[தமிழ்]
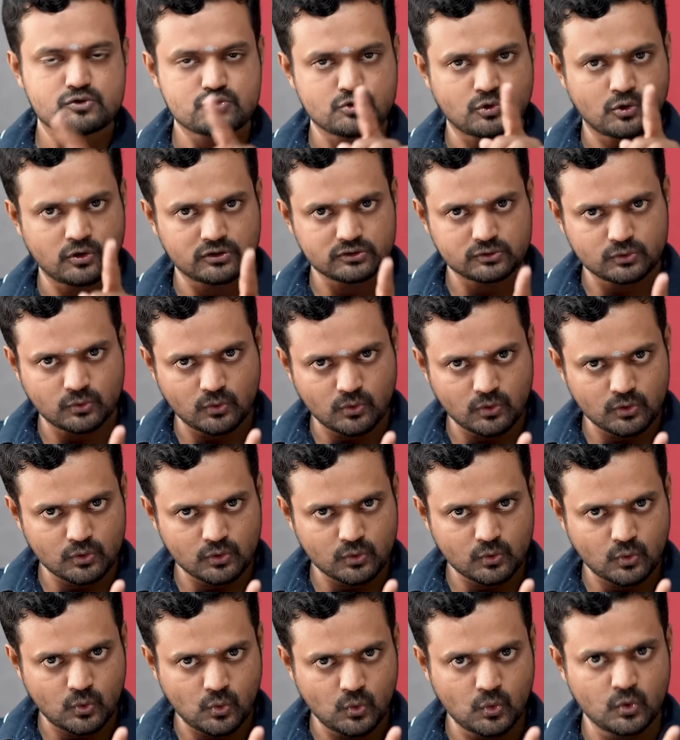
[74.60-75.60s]
சுகத்தோடு
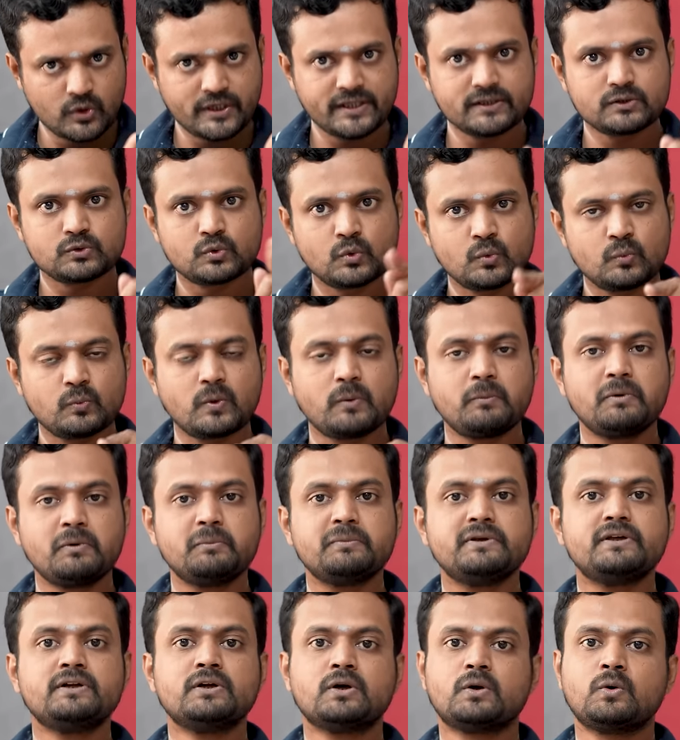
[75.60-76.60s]
கூடி
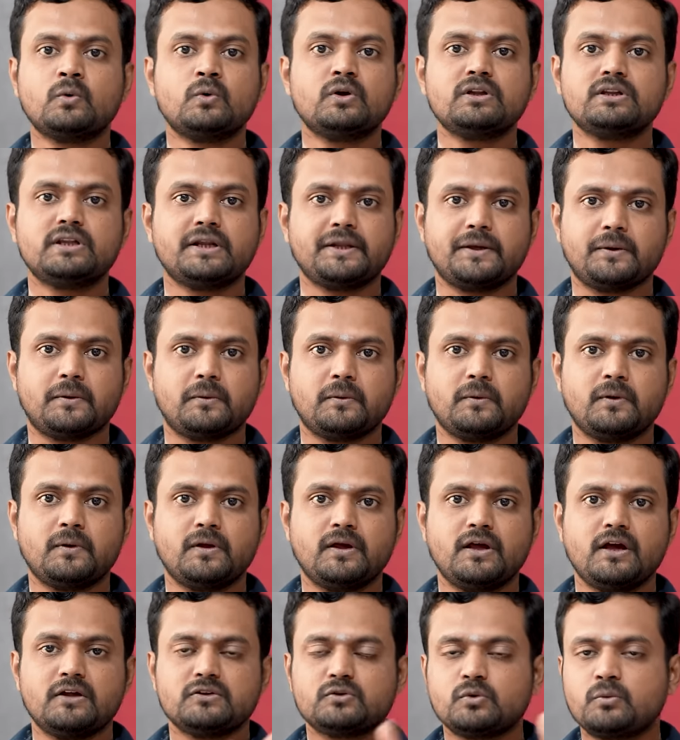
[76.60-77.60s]
துன்பமும் இருக்கும்னு தெரியும்
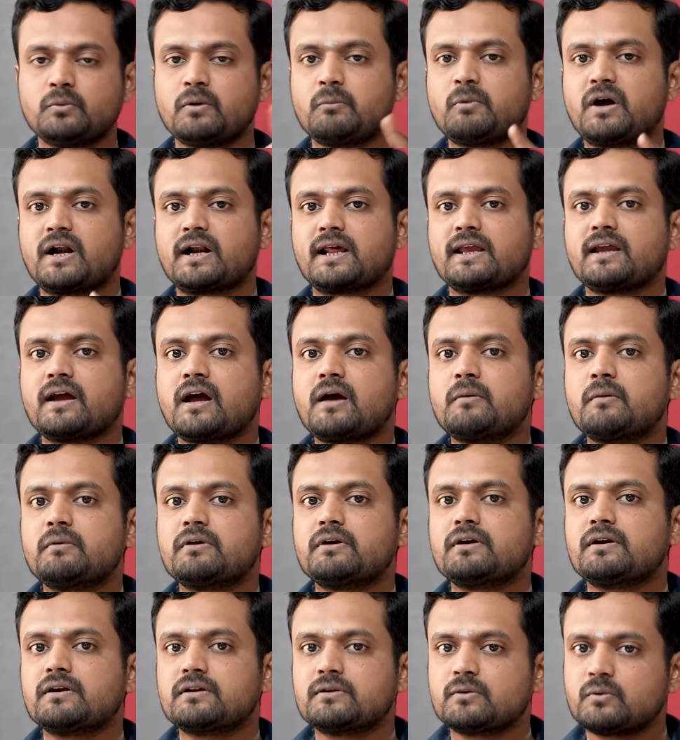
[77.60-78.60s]
துன்பம் அடையாமல்
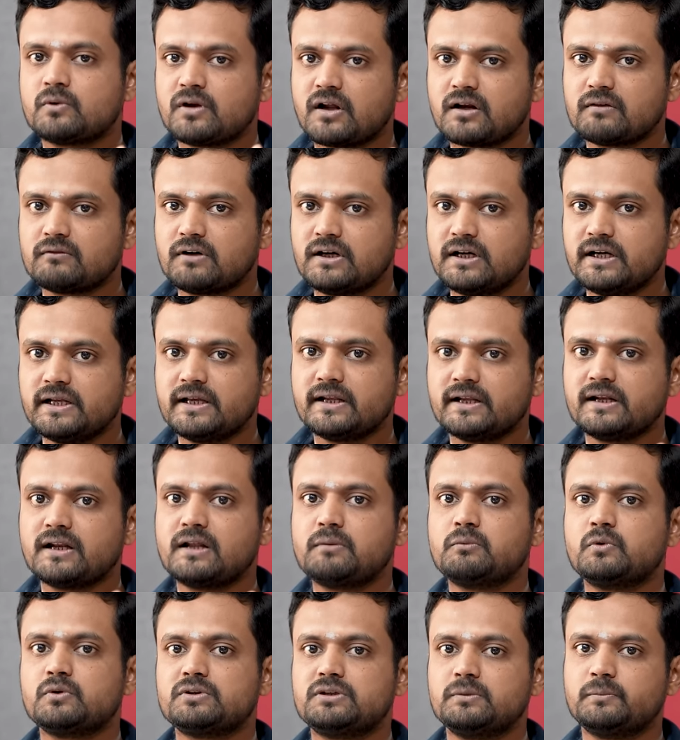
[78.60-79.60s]
இருக்கிறதுக்கு உண்டான வழி என்ன
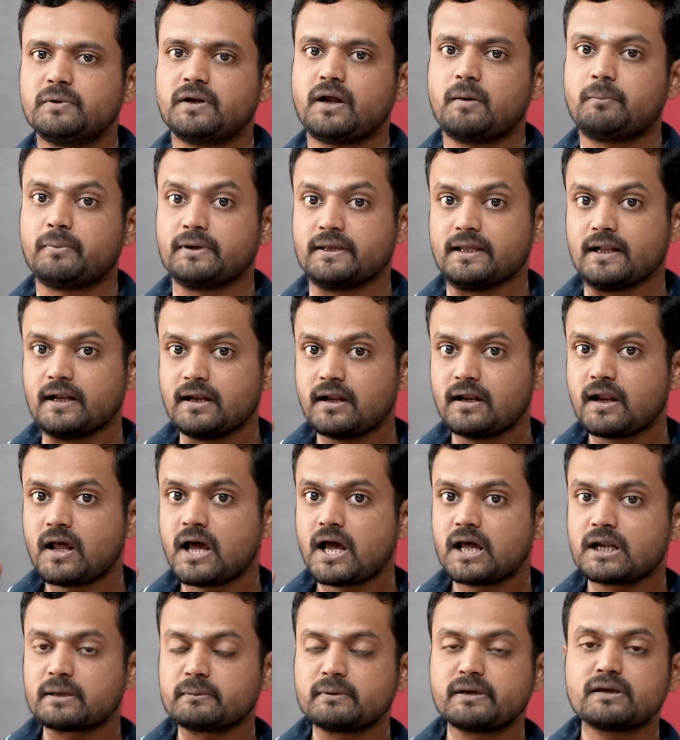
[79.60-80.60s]
முக்தி பெறும் அப்போ
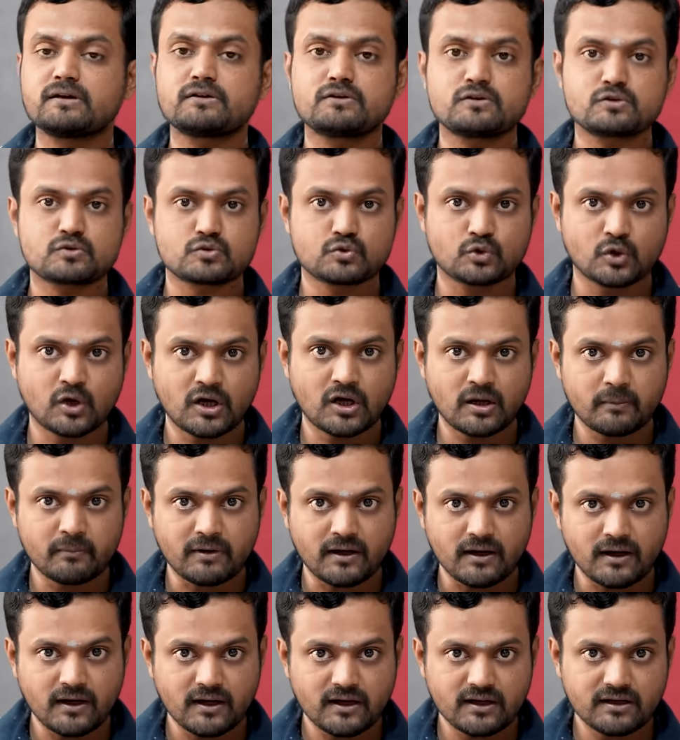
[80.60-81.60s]
எல்லாருமே
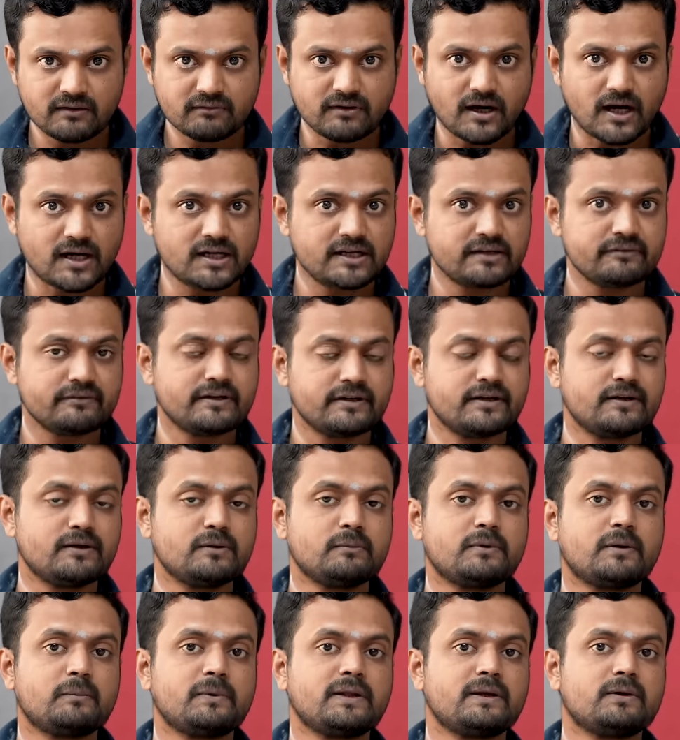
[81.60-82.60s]
சுகமாக வாழ
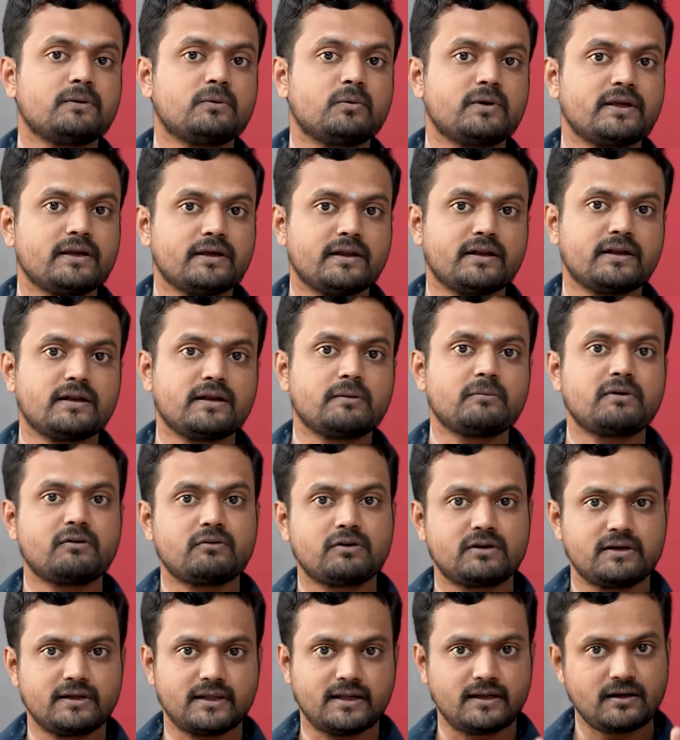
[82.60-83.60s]
வேண்டும் அப்படிங்கக்கூடிய எண்ணம்
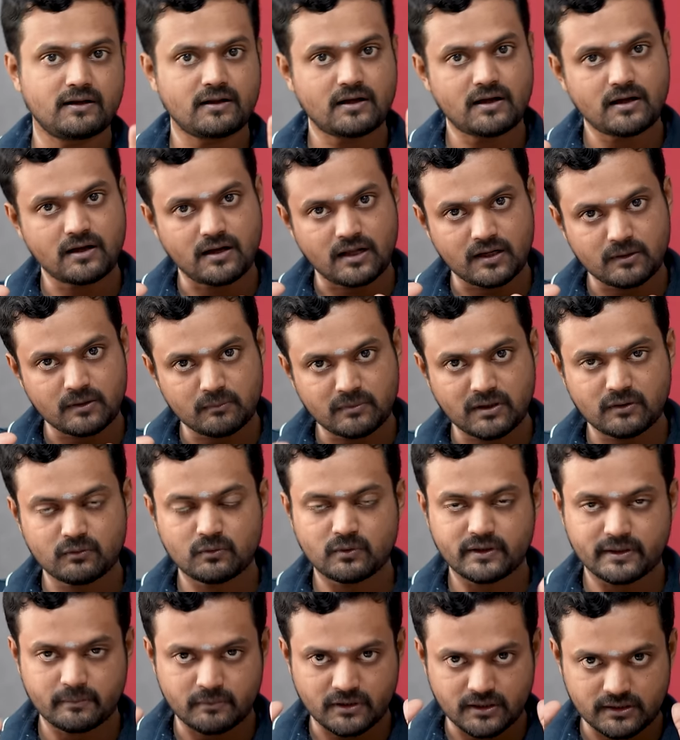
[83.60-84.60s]
அவர் எல்லா
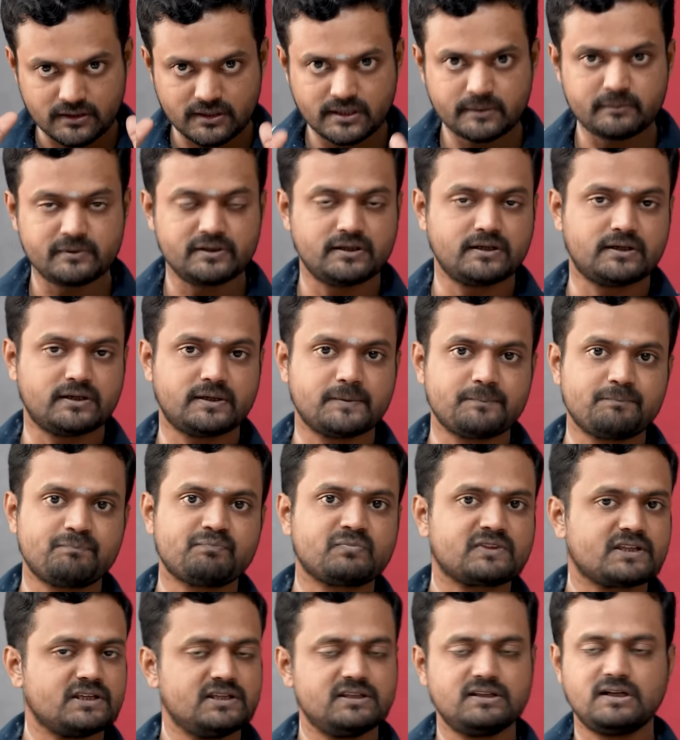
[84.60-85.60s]
ஆன்மாவனுடைய மனதிலையும் இருக்குது
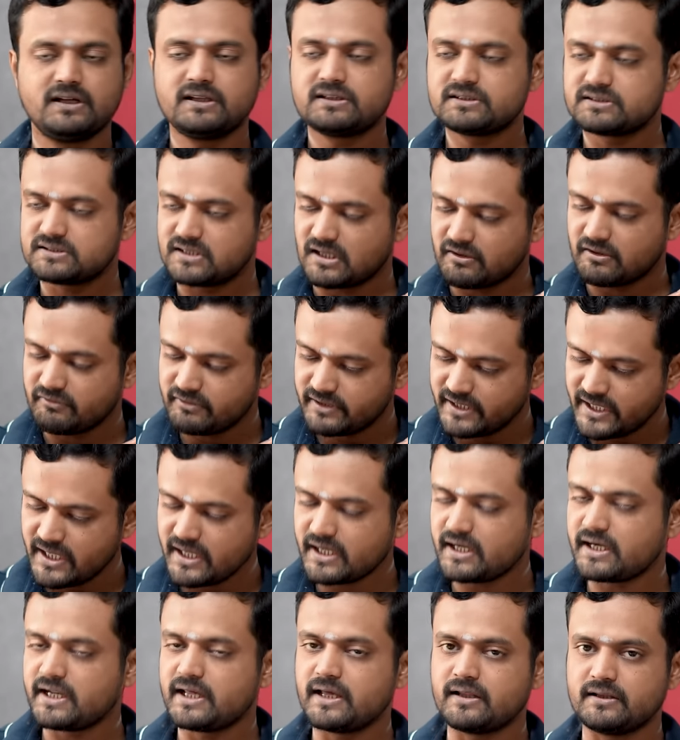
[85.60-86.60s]
இதில் தவறே
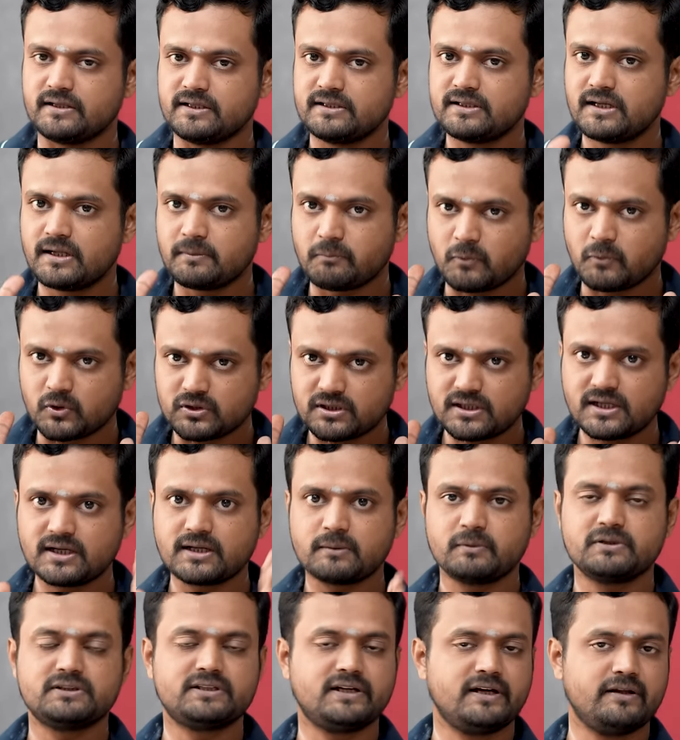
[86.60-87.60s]
கிடையாது இதில் முதல்ல
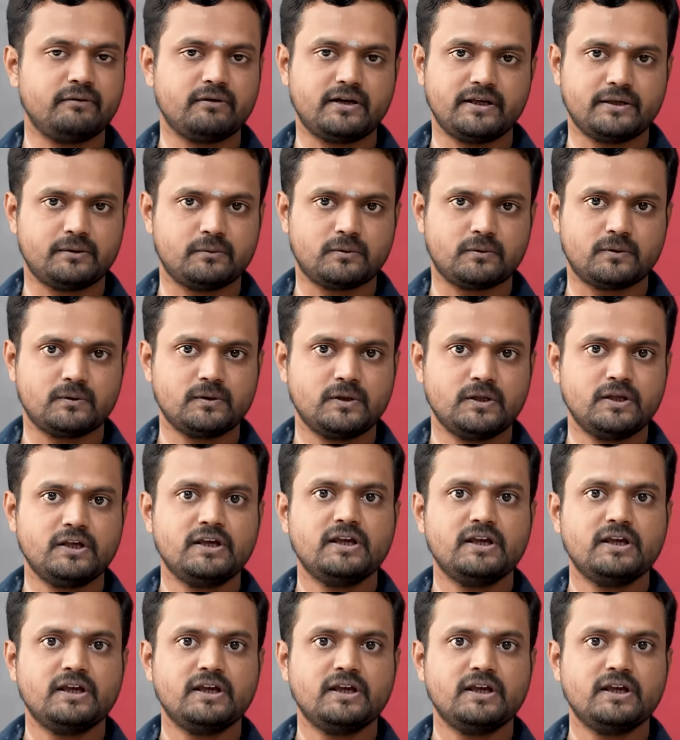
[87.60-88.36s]
நம்ம தெளிவாய்க்குவோம்